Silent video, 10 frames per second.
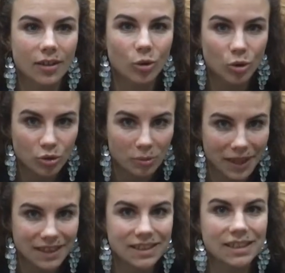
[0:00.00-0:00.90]

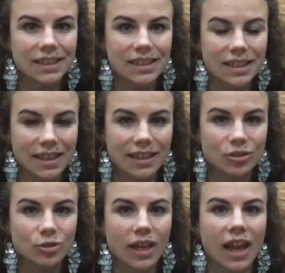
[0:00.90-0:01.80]
automatique,
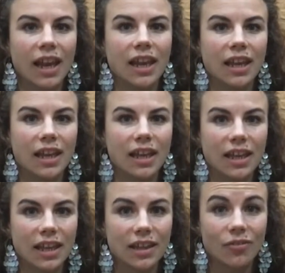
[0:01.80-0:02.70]
naturel
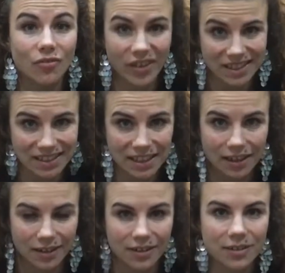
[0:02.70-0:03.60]
et facile.